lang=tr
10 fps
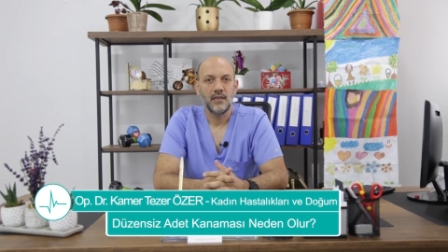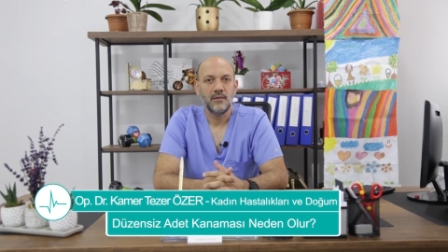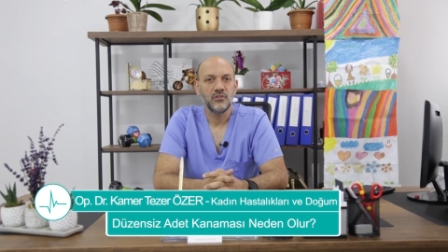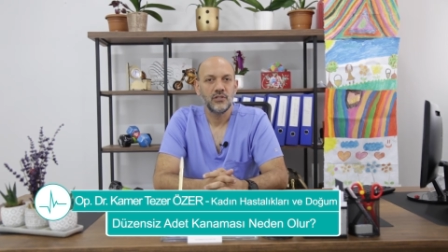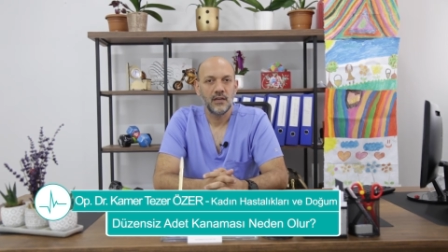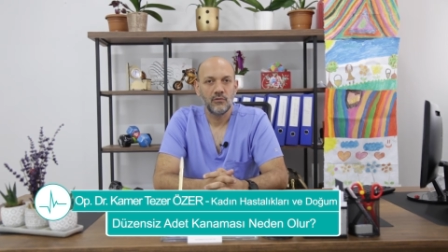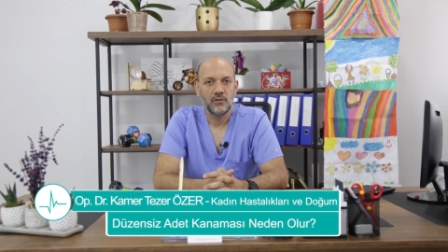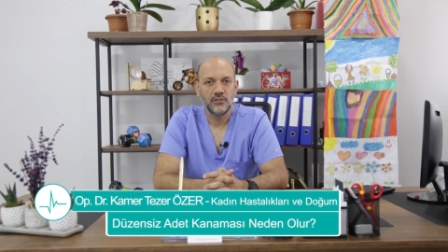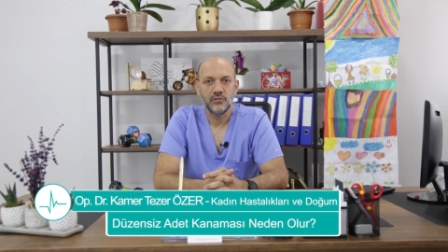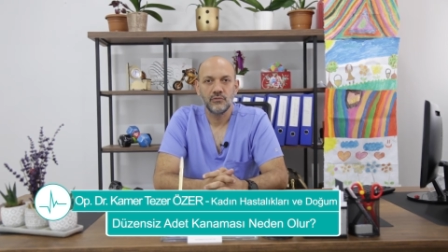İyi bir
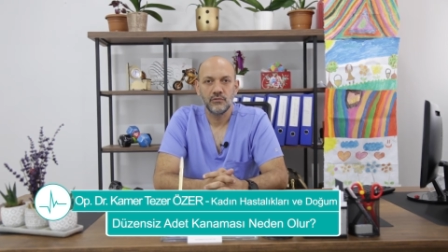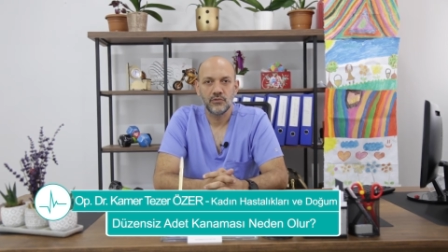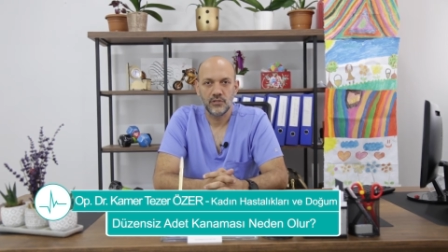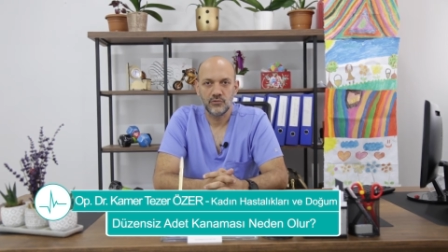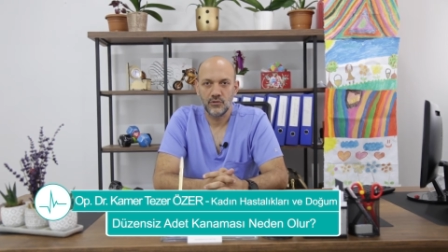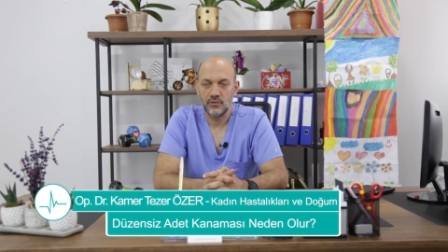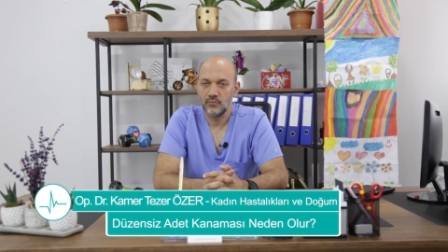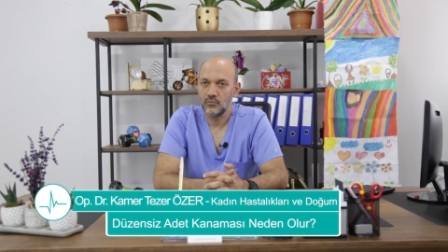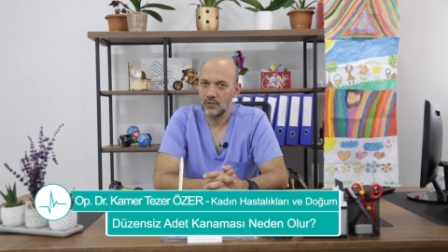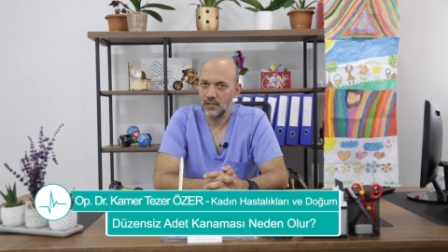jinekolojik
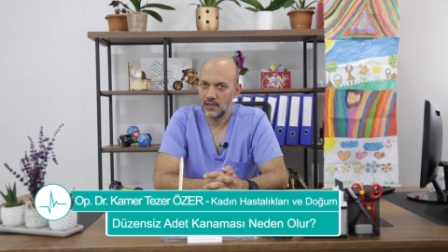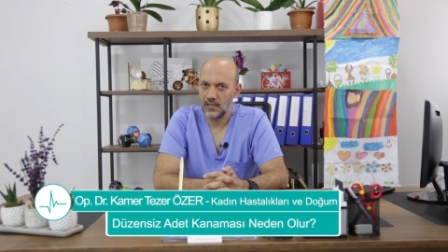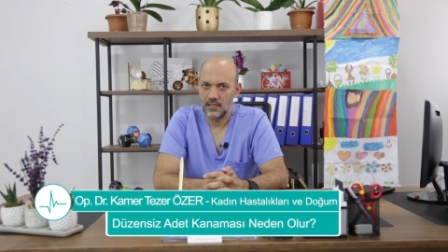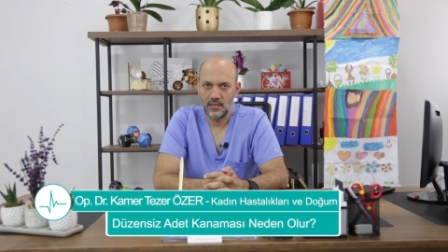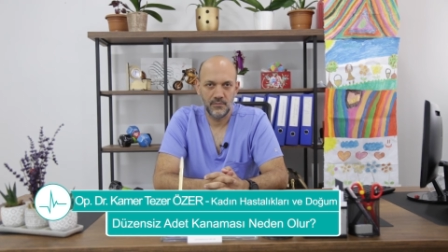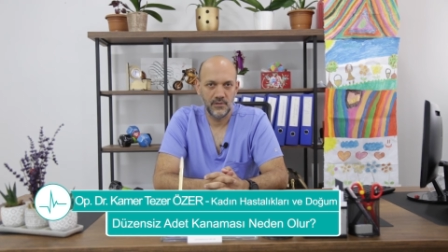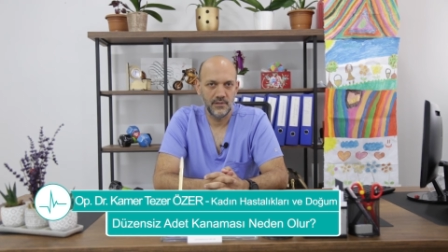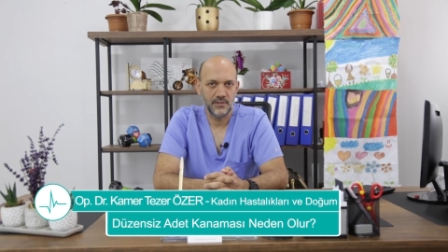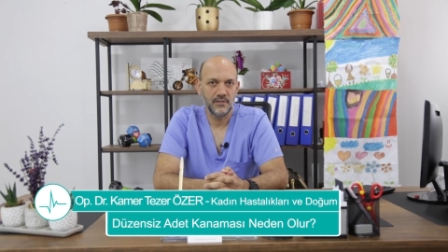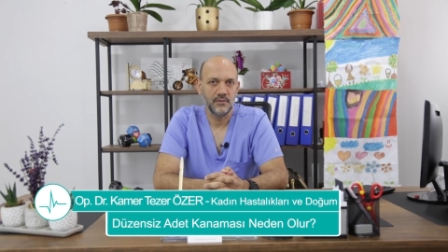ultrason mutlaka
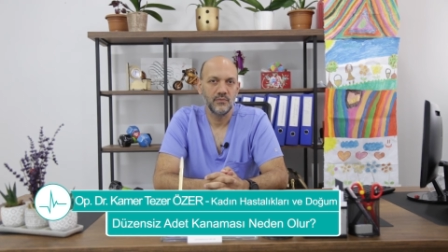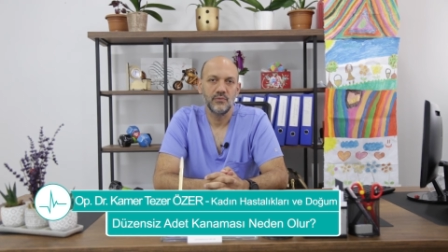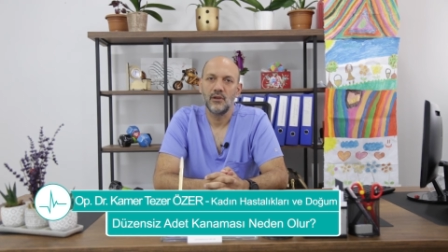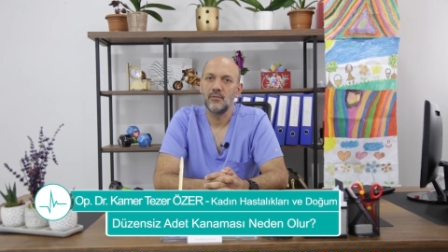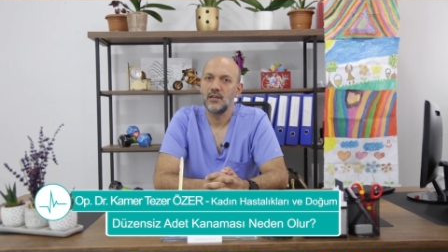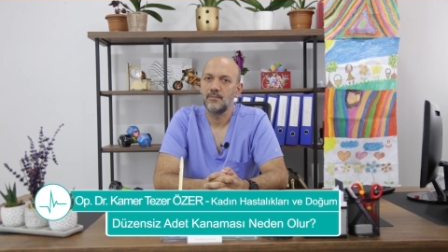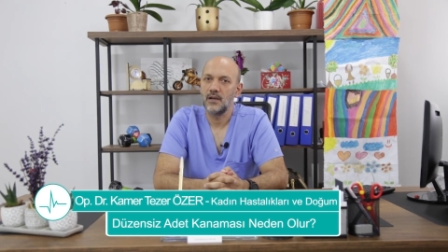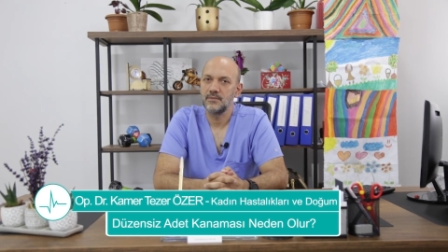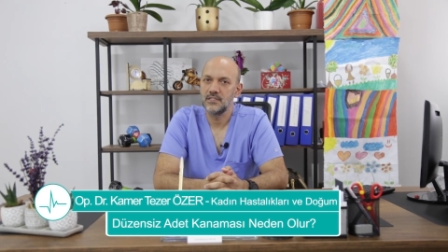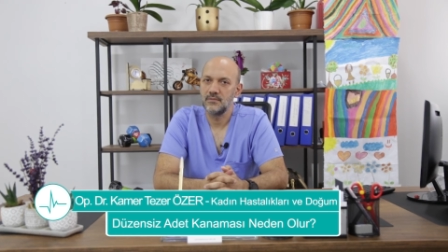yapılır. E, bir
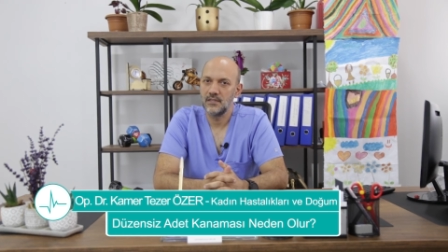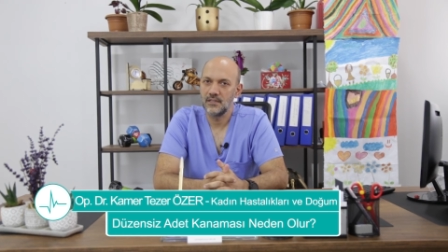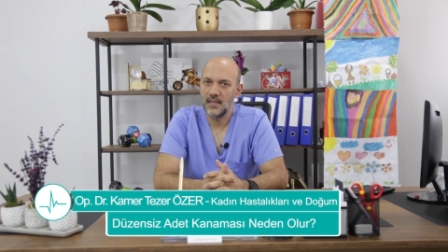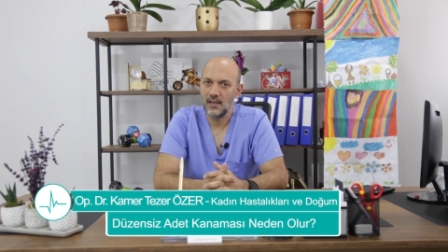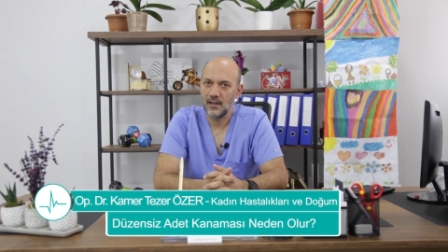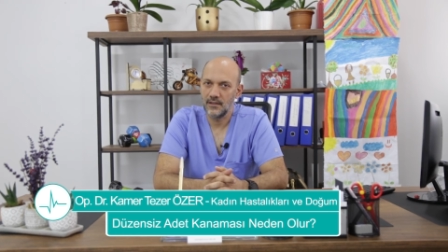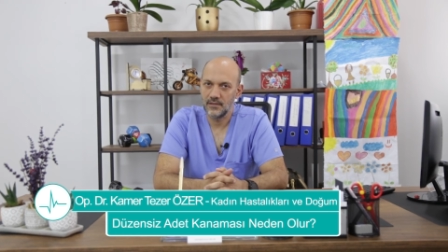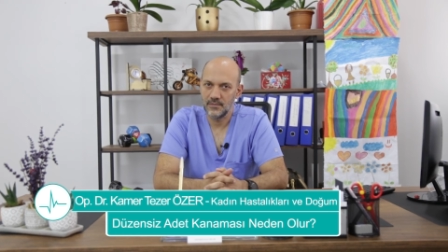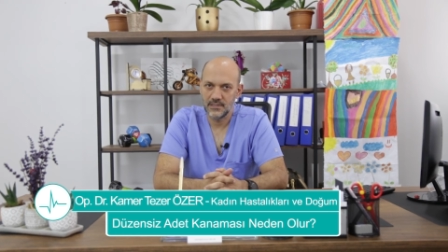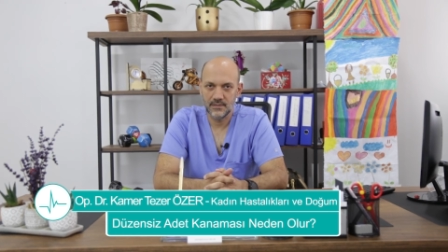pap smear
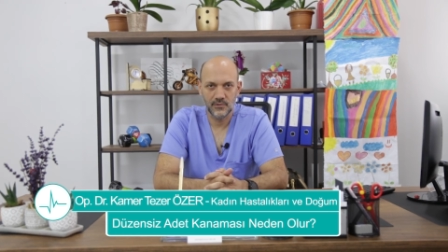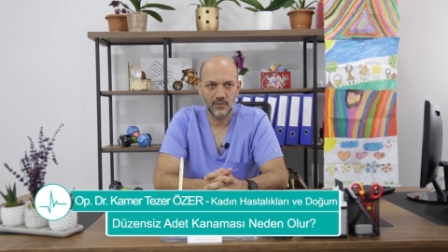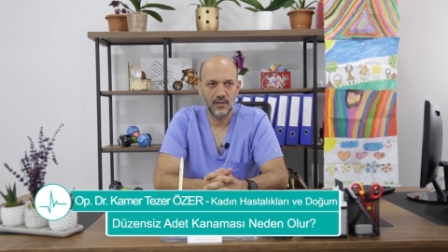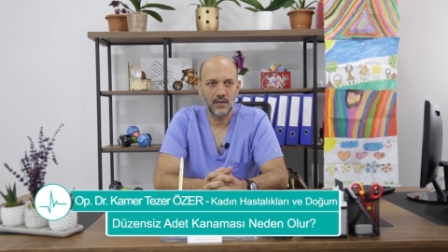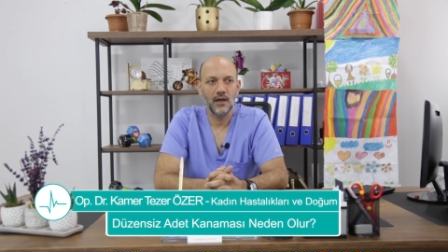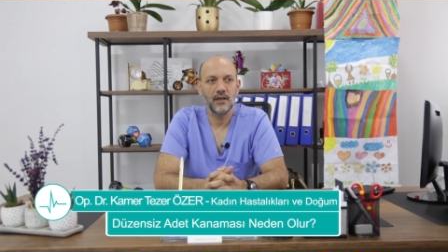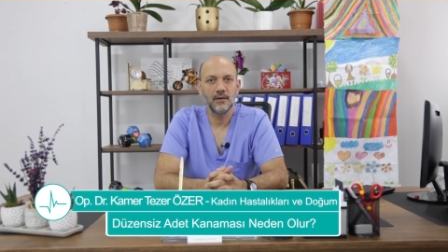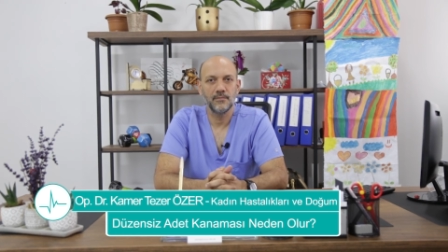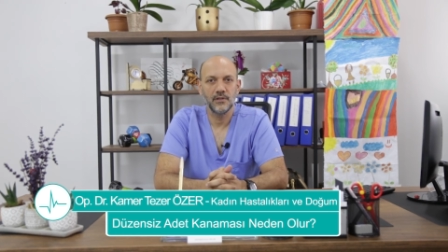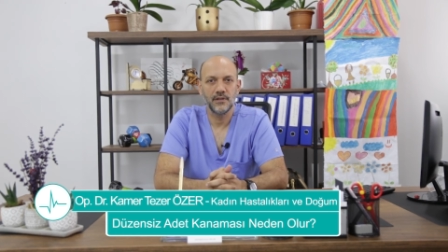değerlendirmesi mutlaka
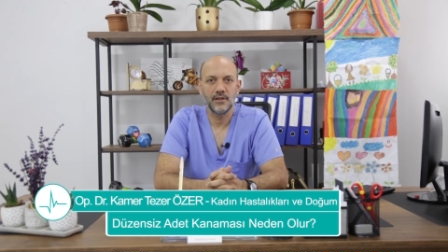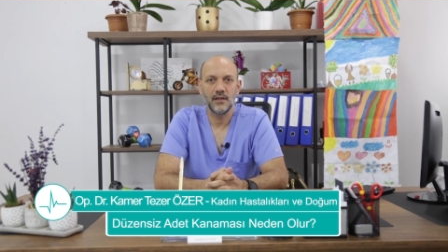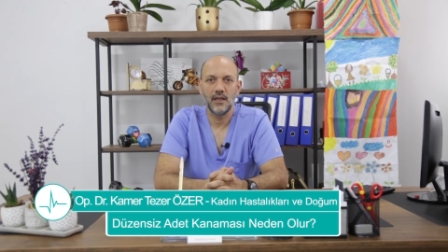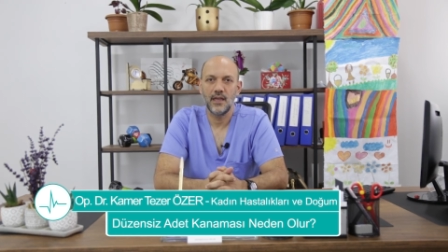yapılır.